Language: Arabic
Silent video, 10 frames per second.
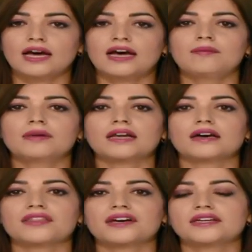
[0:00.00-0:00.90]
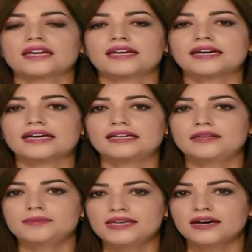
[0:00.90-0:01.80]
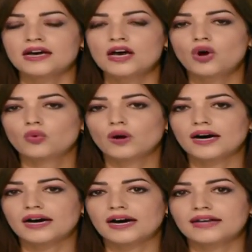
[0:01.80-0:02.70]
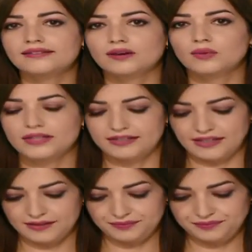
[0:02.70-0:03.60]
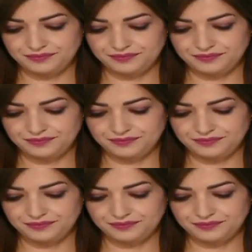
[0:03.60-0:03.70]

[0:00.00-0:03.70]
أهم القضايا الإقليمية والدولية